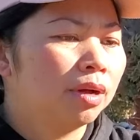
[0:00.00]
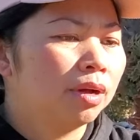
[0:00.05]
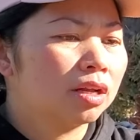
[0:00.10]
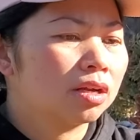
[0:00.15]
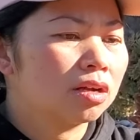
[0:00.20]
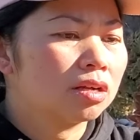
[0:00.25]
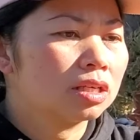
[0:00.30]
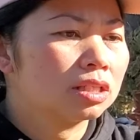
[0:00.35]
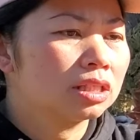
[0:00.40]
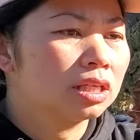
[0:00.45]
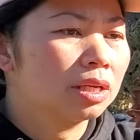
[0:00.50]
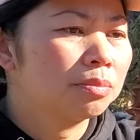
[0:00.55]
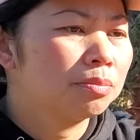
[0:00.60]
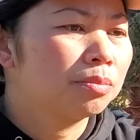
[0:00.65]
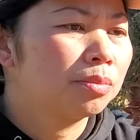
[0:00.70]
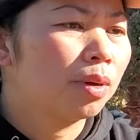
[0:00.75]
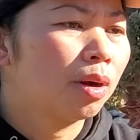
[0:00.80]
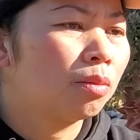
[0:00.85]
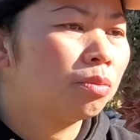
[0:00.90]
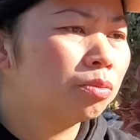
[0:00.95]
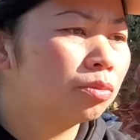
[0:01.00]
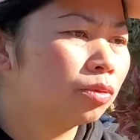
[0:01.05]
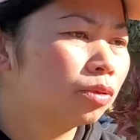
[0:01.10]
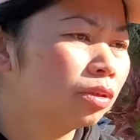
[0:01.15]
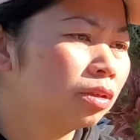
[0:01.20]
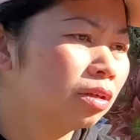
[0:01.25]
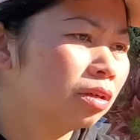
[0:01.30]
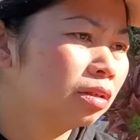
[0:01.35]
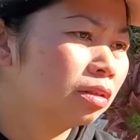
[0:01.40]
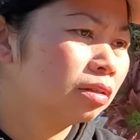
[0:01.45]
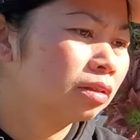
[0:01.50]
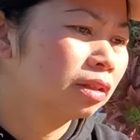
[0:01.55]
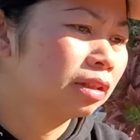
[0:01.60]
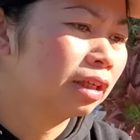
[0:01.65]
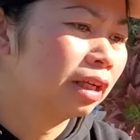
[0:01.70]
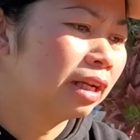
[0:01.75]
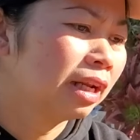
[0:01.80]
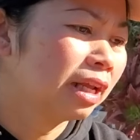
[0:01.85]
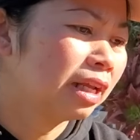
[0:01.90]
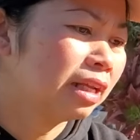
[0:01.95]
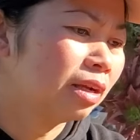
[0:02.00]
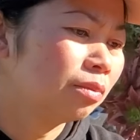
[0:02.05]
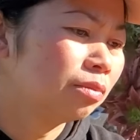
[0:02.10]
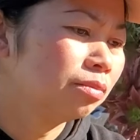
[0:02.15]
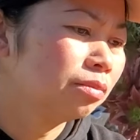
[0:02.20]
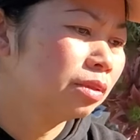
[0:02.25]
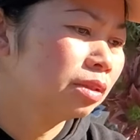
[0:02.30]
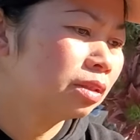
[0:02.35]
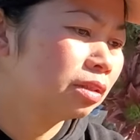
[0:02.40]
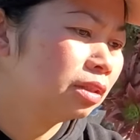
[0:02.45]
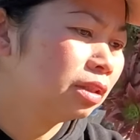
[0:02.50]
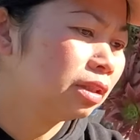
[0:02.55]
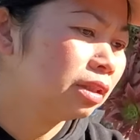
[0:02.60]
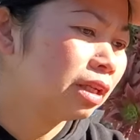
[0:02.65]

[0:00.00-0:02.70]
mà lại có cái xếp bông của nó cái này giống mà